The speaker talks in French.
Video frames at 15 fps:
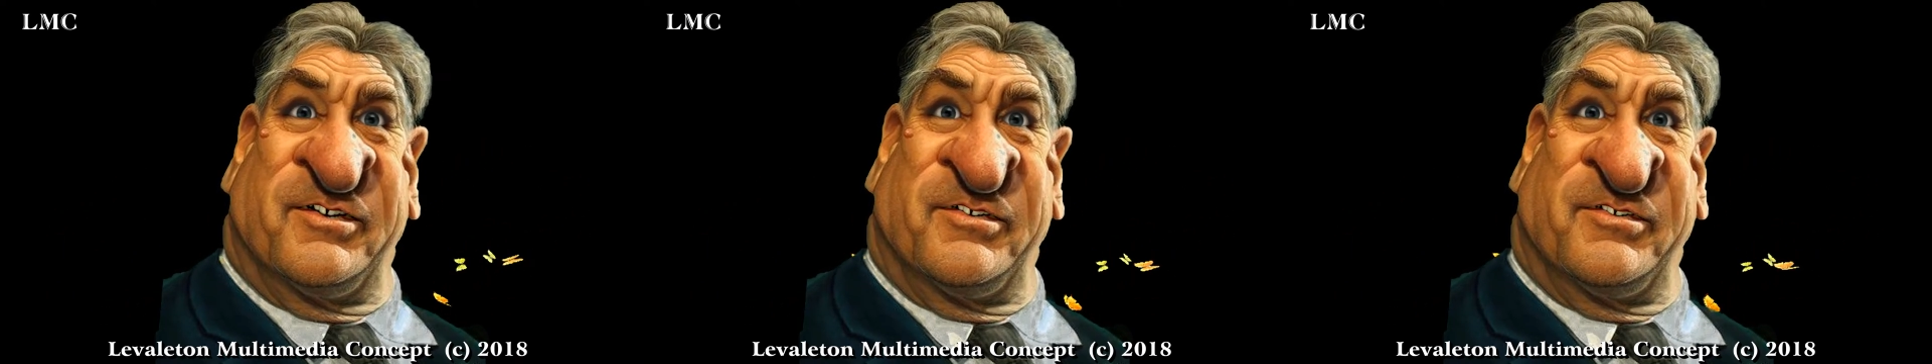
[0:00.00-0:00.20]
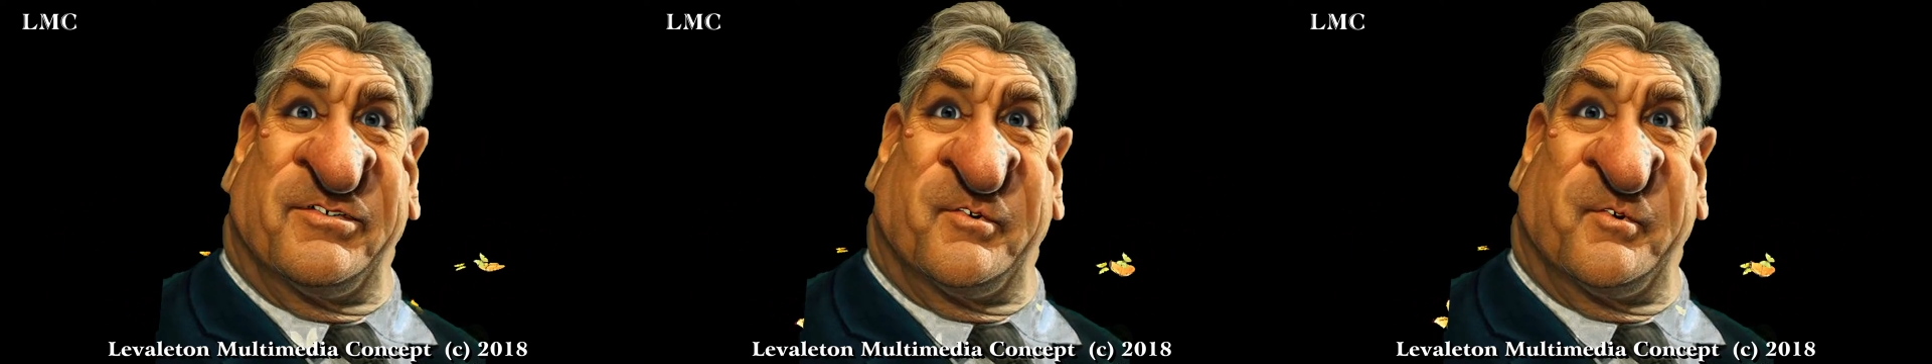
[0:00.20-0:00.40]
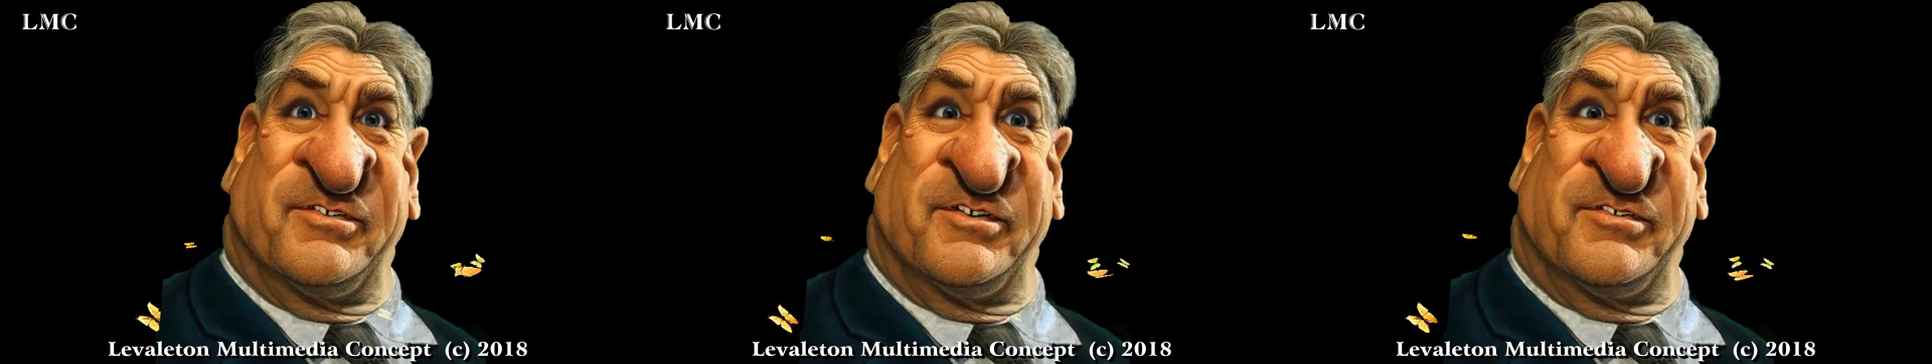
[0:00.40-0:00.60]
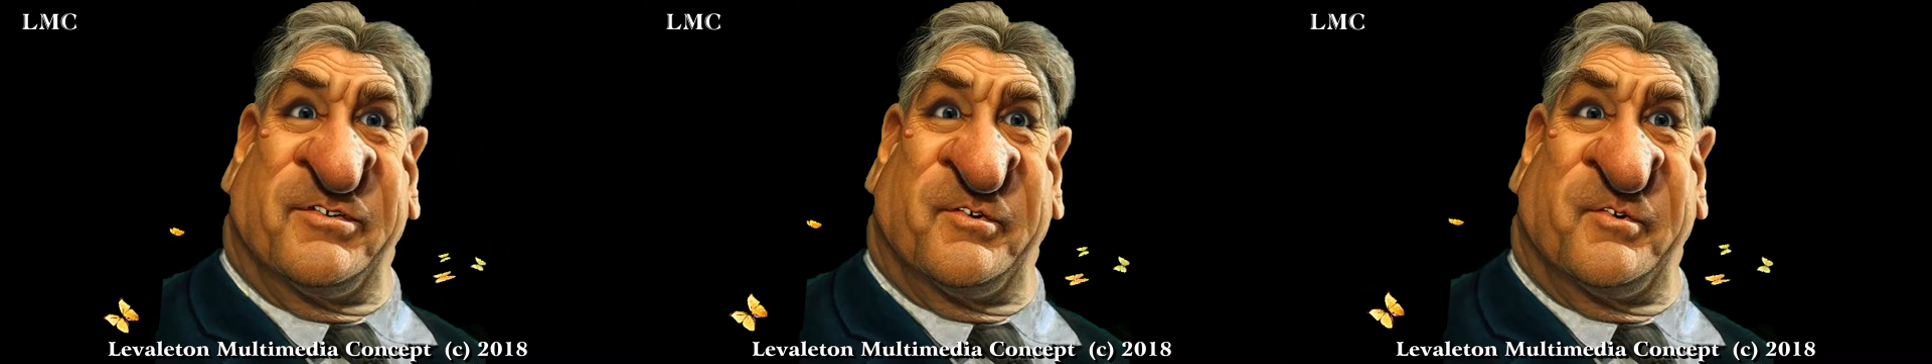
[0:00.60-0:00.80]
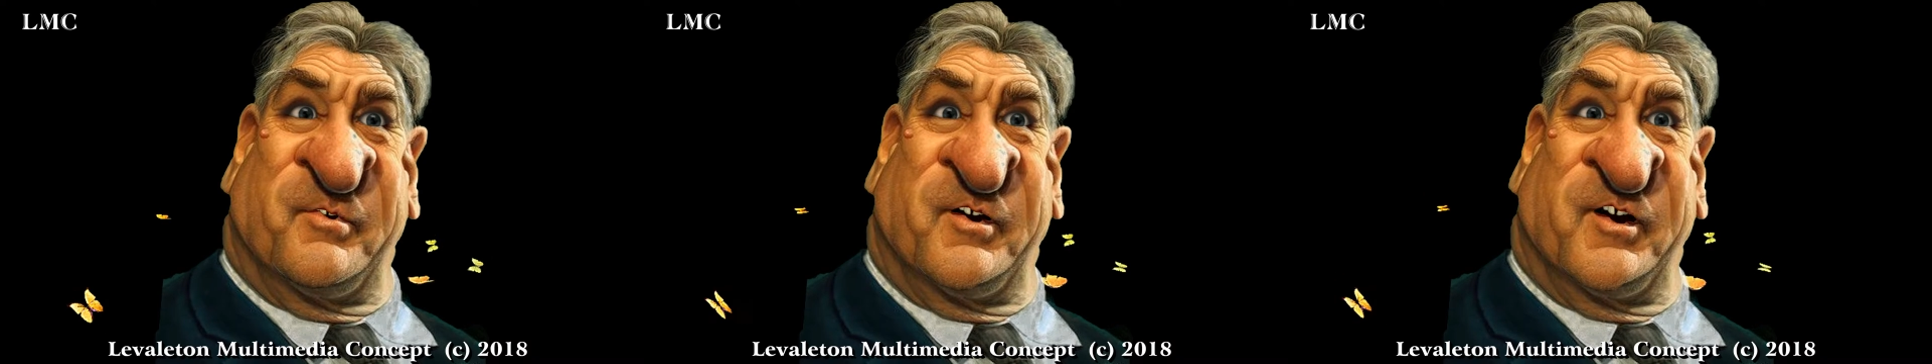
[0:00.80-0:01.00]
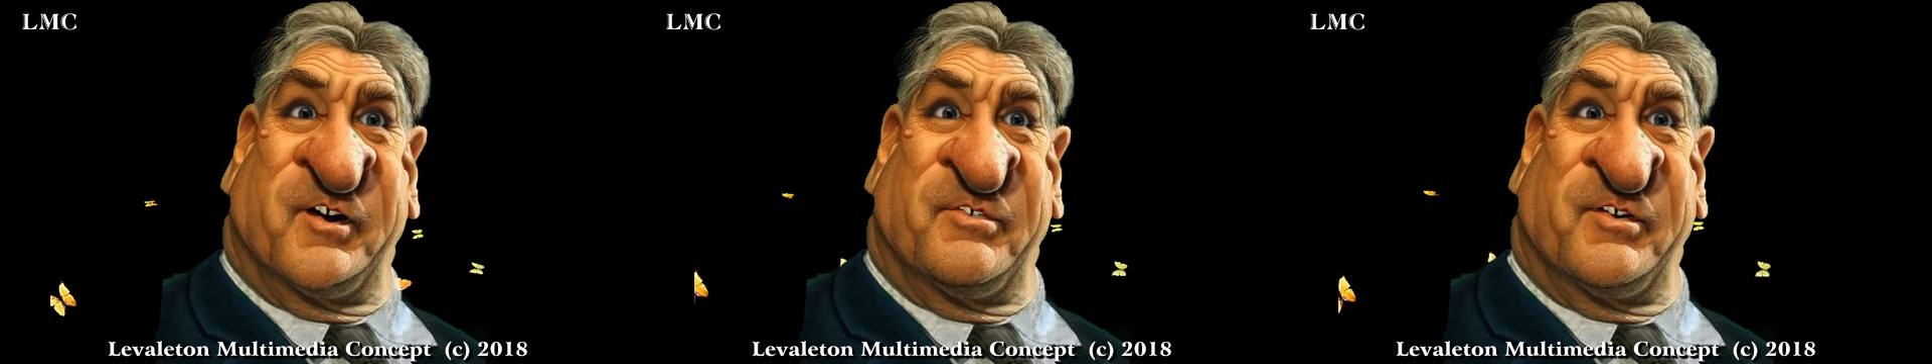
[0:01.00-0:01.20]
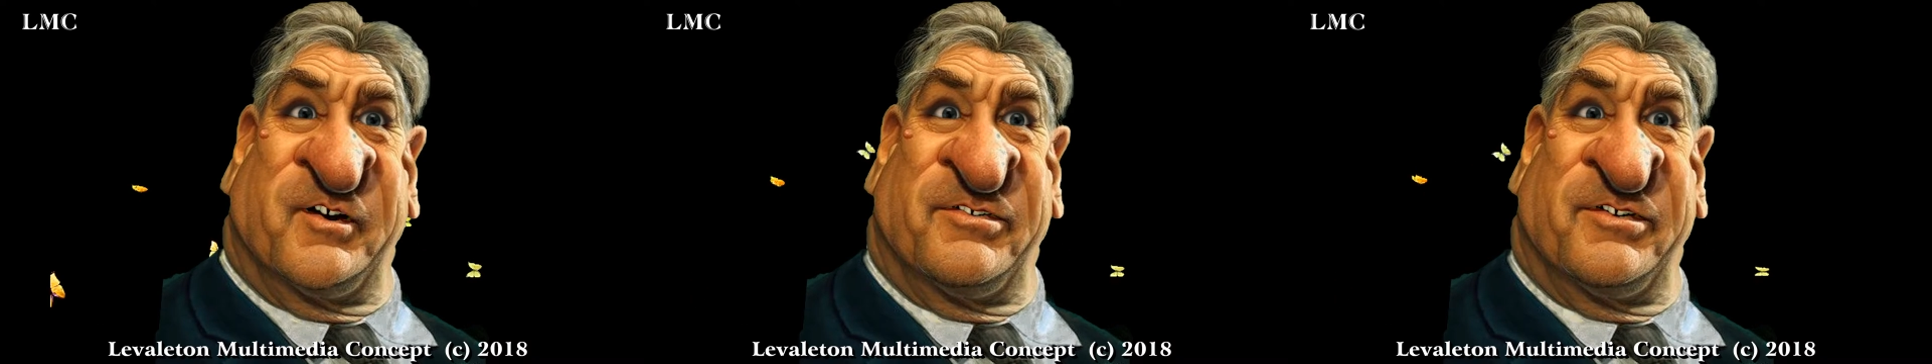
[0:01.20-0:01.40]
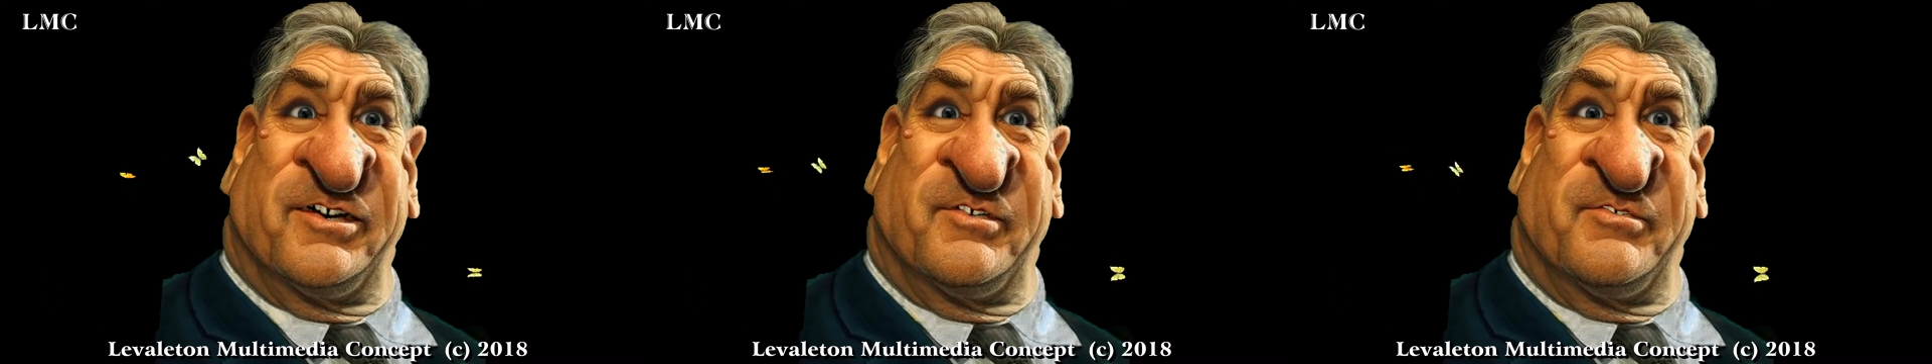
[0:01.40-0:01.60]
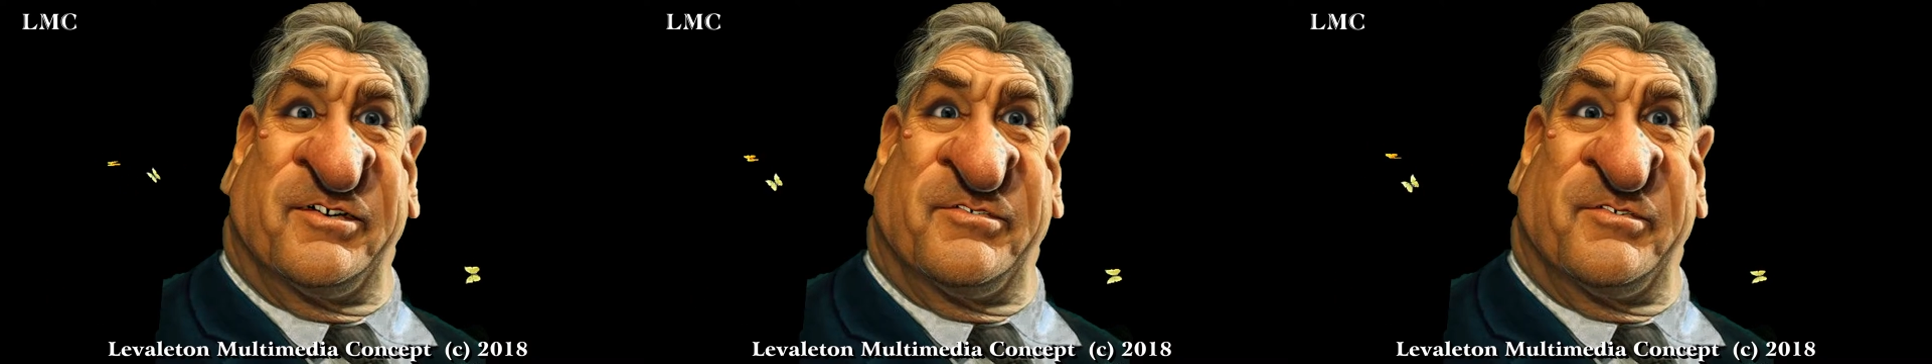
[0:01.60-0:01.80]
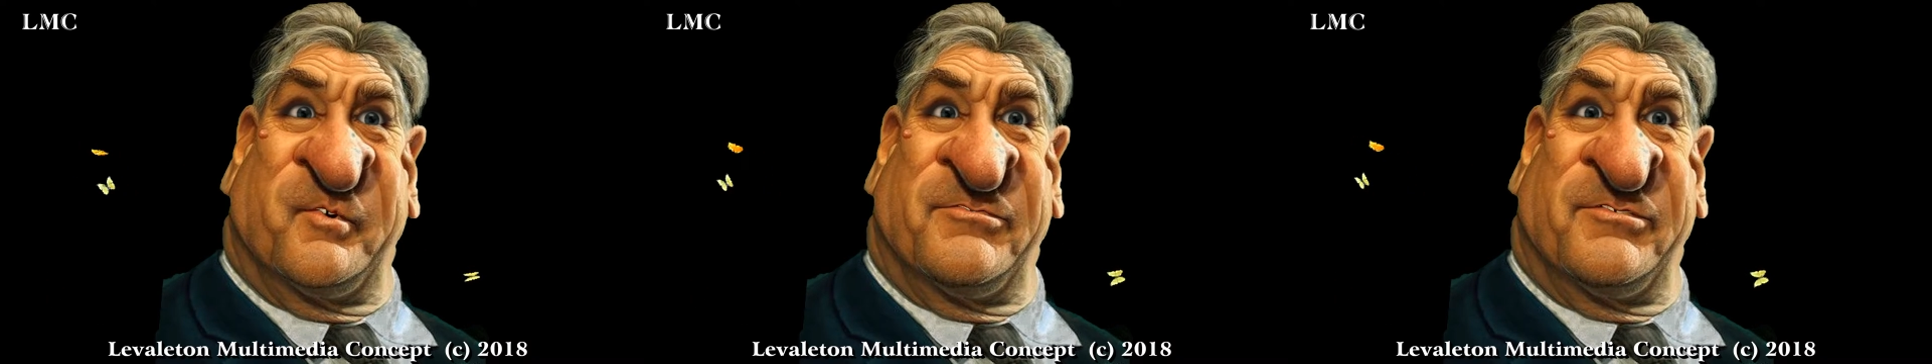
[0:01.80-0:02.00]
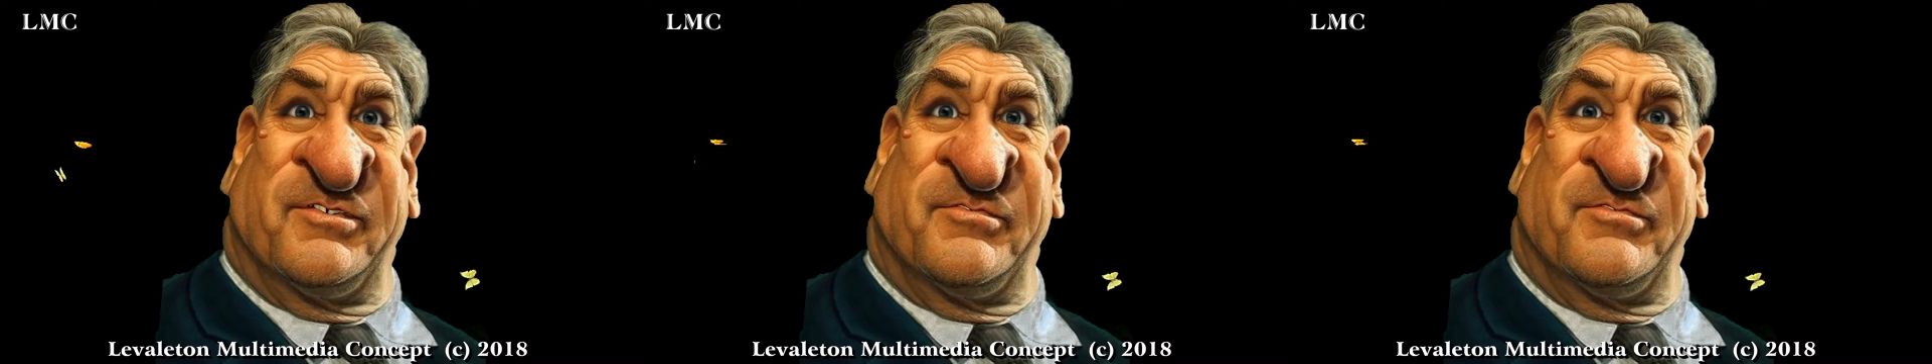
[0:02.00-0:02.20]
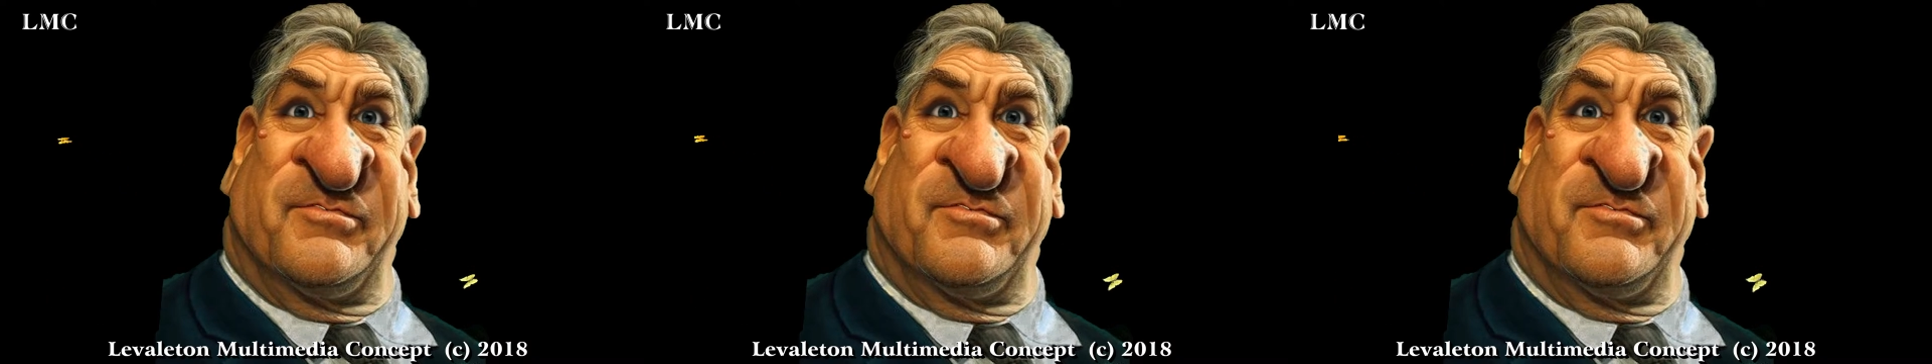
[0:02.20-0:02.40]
exhibée en ce moment dans mon appartement.